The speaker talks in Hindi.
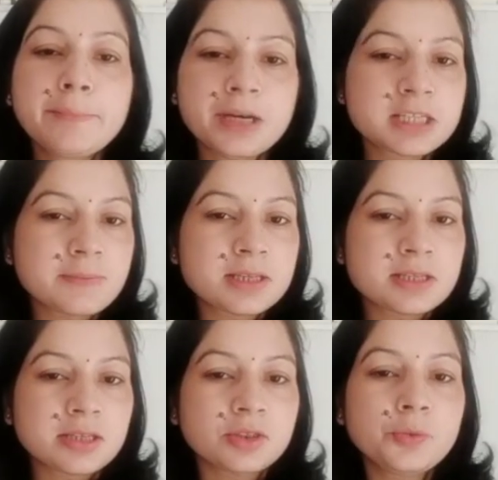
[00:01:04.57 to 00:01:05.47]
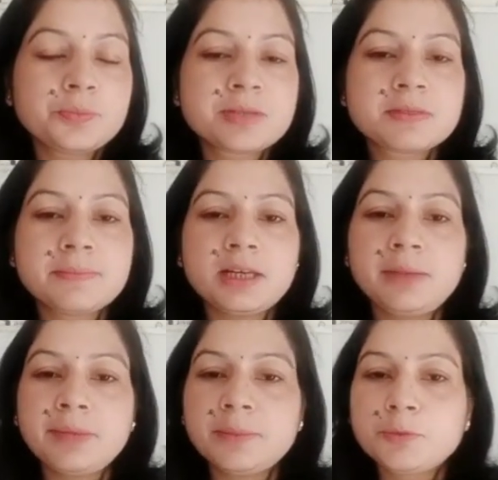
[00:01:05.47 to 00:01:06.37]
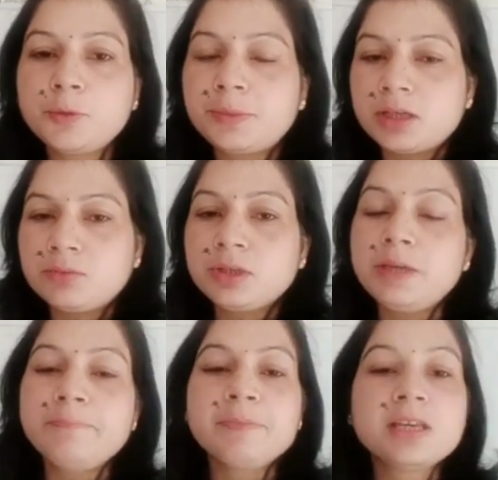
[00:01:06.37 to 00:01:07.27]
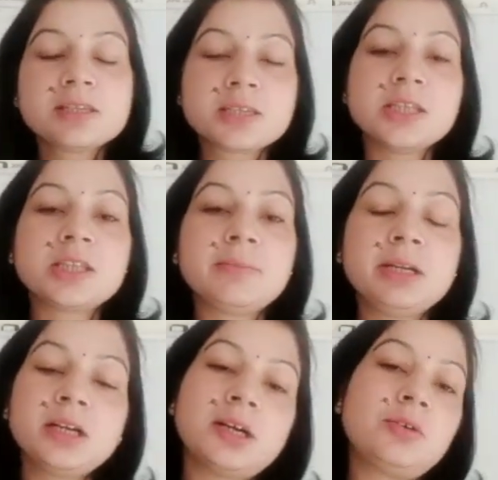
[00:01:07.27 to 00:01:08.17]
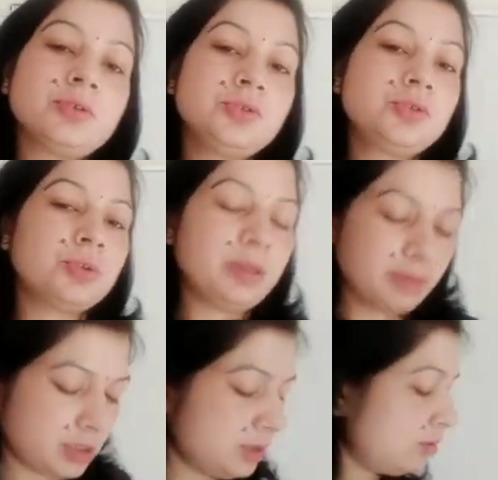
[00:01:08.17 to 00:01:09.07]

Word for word: पास पास हैं तो सबसे पहले मैं आपको पढ़ाऊंगी सीता बिंगड़ा और जोगी मारा